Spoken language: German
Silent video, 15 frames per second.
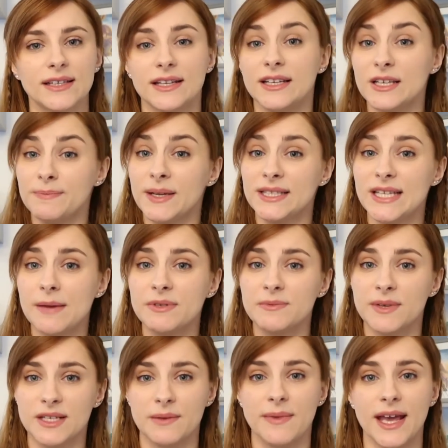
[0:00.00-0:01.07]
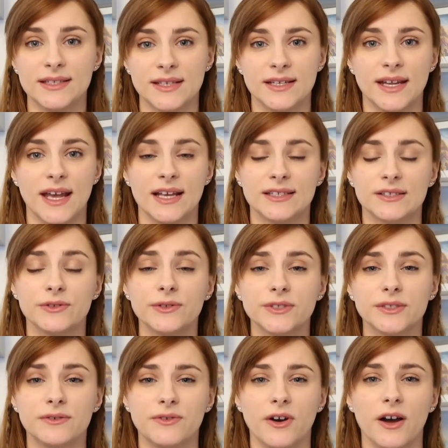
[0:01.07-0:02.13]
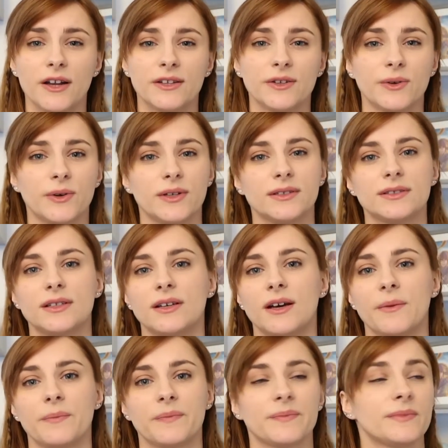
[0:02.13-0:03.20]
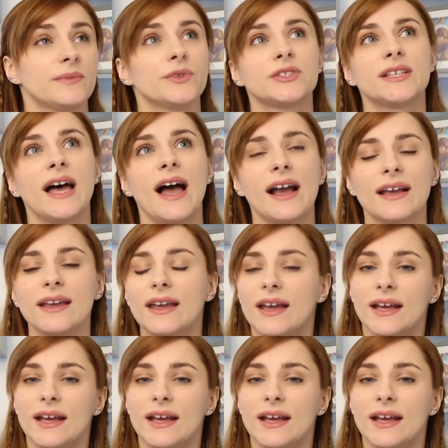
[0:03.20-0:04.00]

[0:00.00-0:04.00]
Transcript: denn ich bin selbst mit dem SNES e groß geworden und ähm, muss sagen,